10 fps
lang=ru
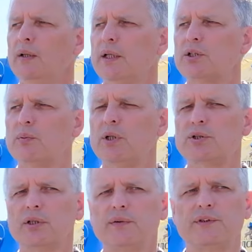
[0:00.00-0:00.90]
Наши
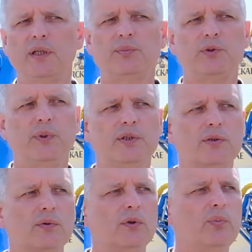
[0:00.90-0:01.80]
машины все
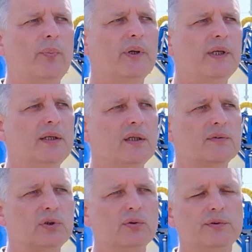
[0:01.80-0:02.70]
обеспечивают попадание
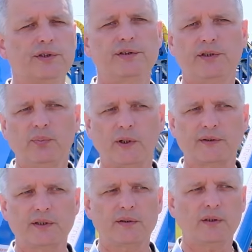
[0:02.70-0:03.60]
в зону
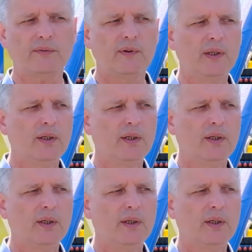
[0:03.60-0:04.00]
10%.